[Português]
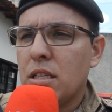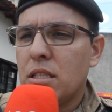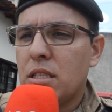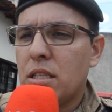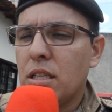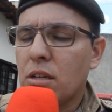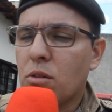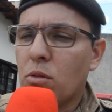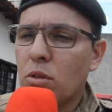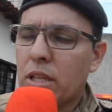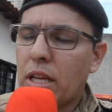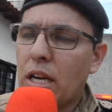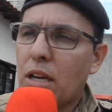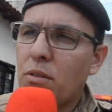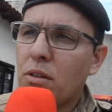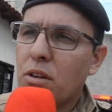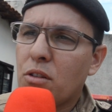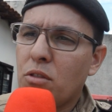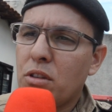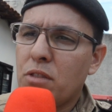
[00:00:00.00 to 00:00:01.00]
se
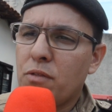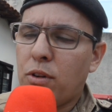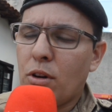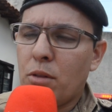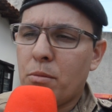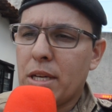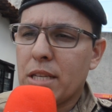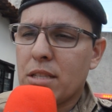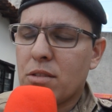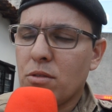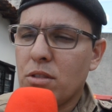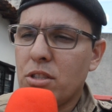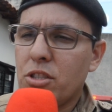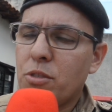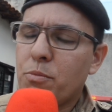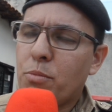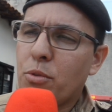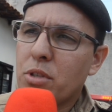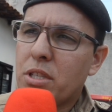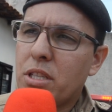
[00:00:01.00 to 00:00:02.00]
encontrava com informações
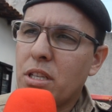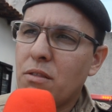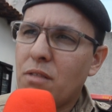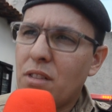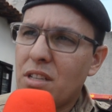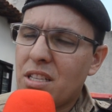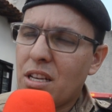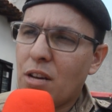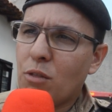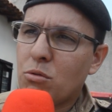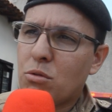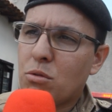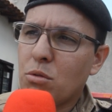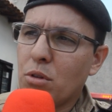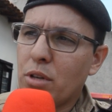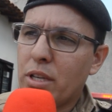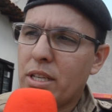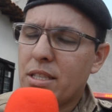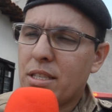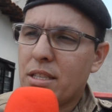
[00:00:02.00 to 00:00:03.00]
de possíveis
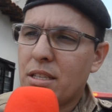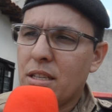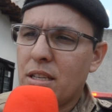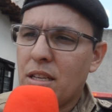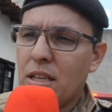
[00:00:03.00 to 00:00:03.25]
autores